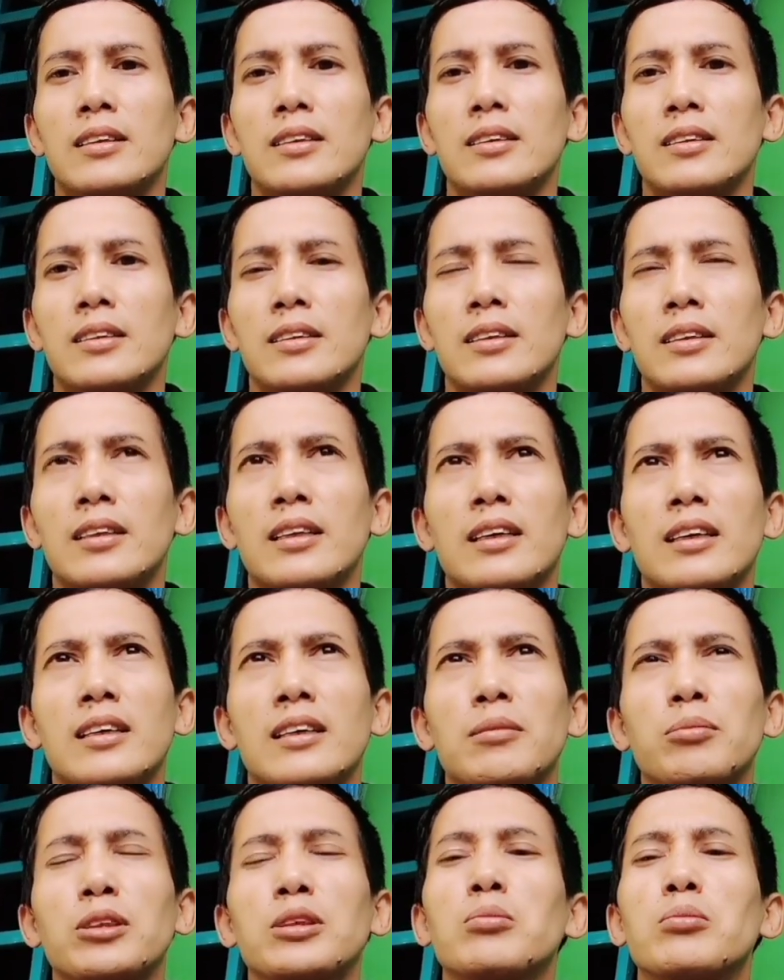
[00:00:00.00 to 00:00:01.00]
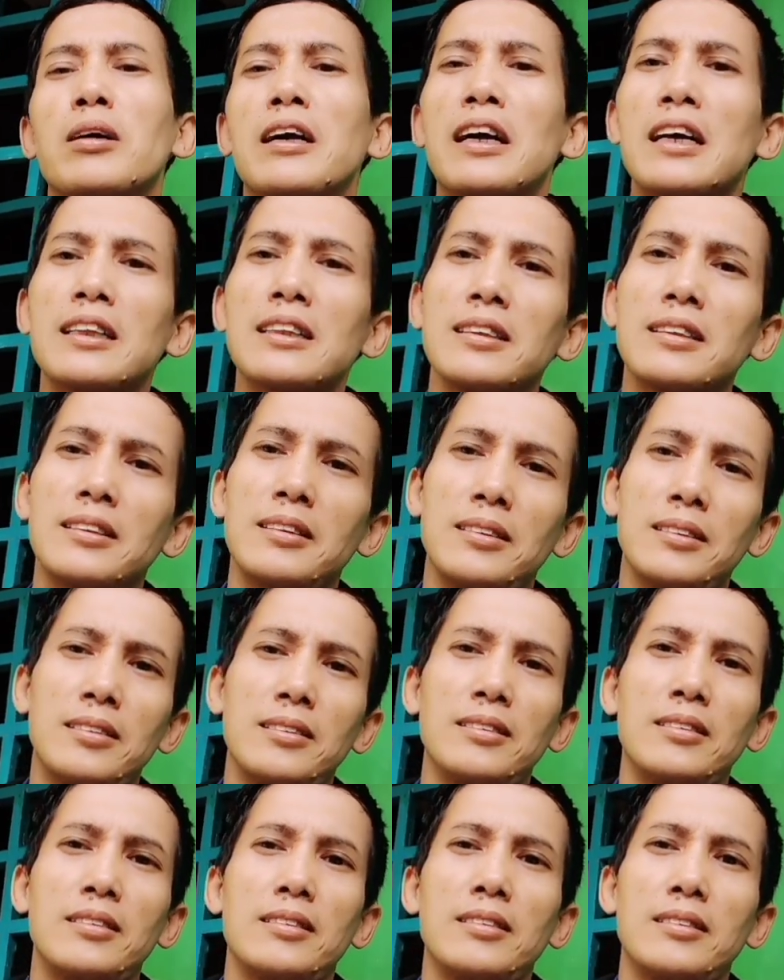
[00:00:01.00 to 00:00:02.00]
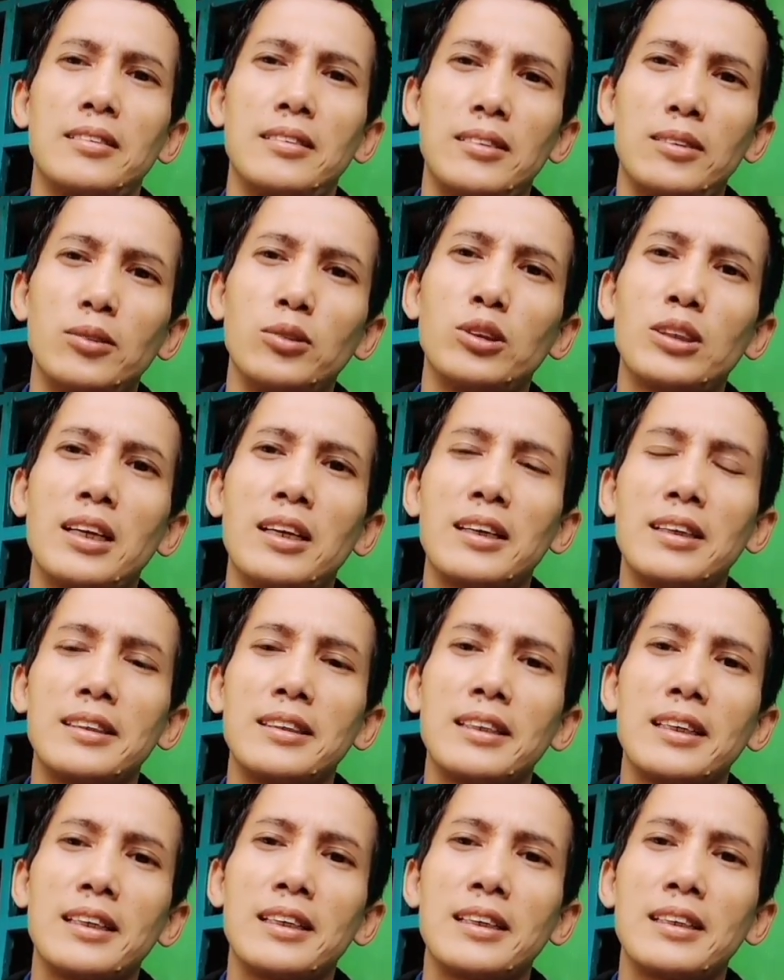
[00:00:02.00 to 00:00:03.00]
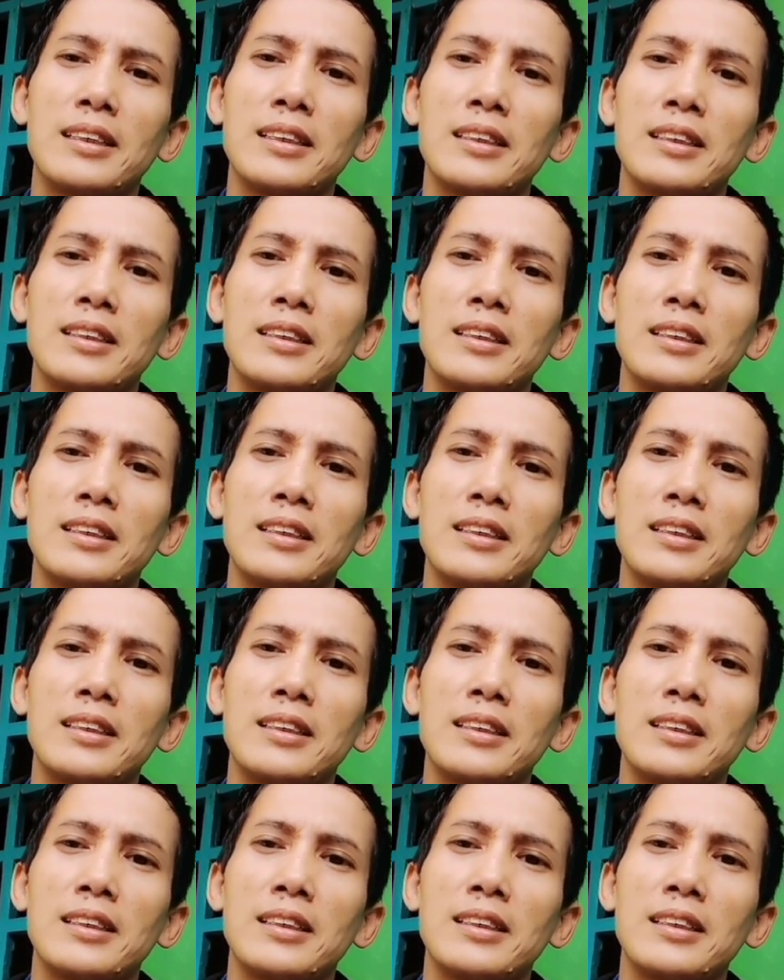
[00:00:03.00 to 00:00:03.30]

tetap semangat usahanya